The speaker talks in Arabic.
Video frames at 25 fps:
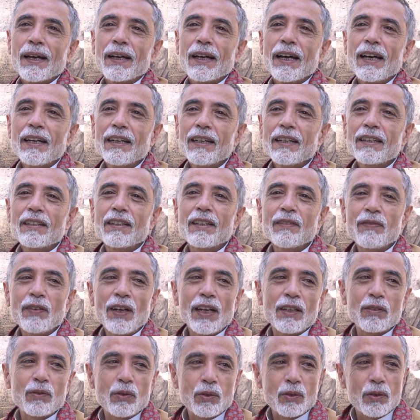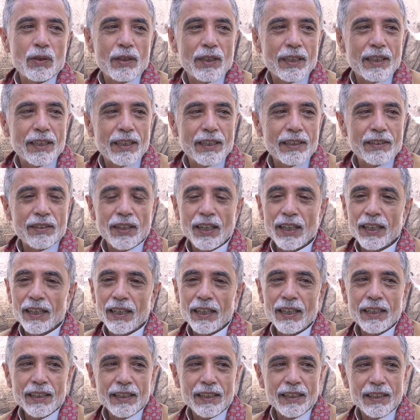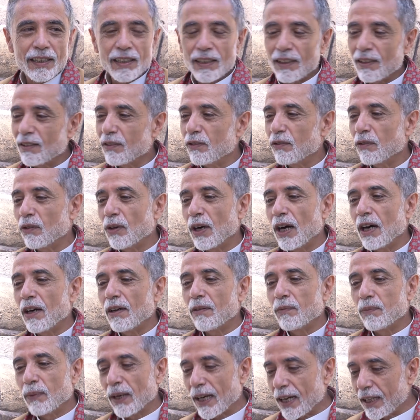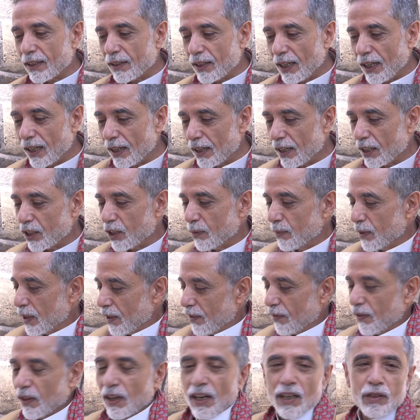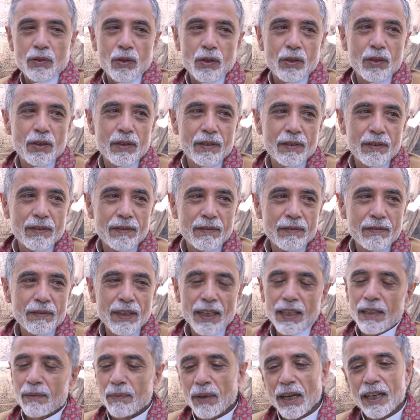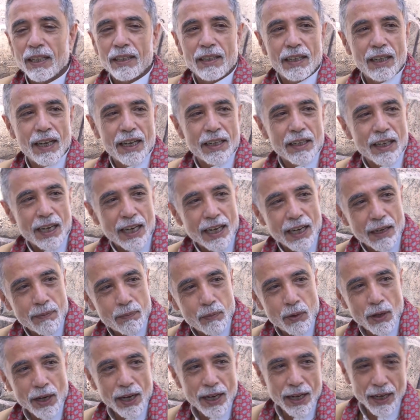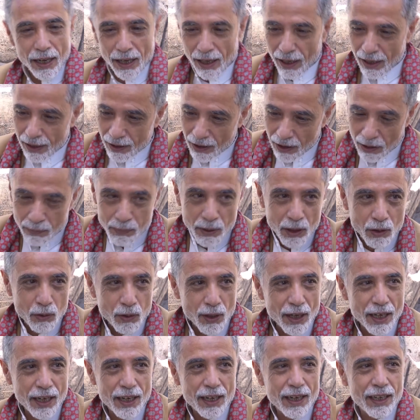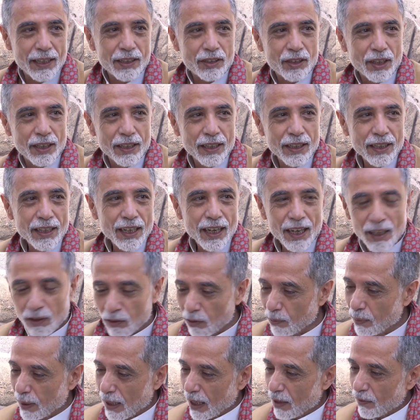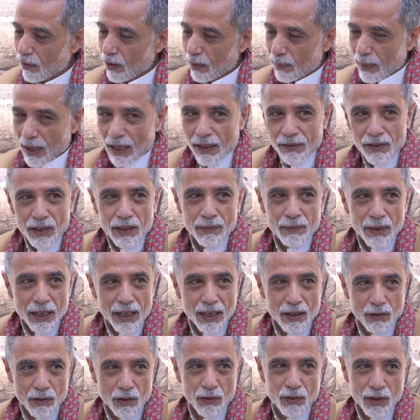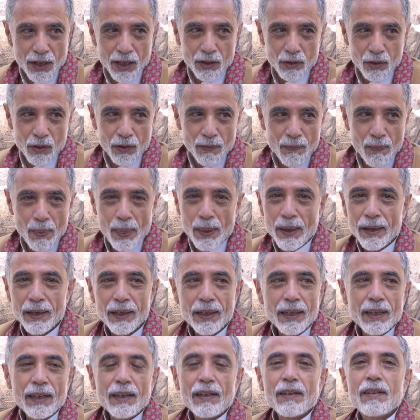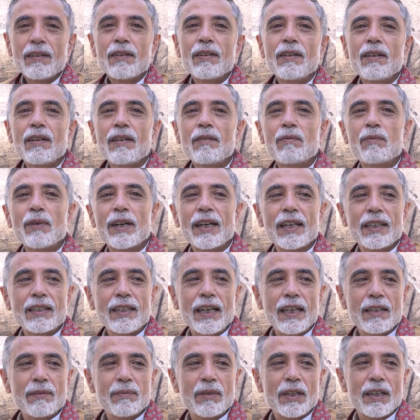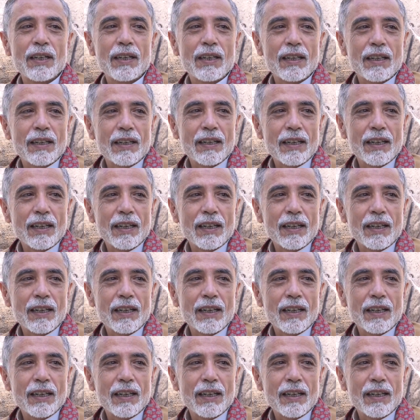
كان الطفل عدو آه، صغير وما قد تحركش من فراشه يعني ما قد لا انقلب ولا يحبي ولا اي شيء عدو مكان في في مكان في فراشه طيب يوم انا جاي من ال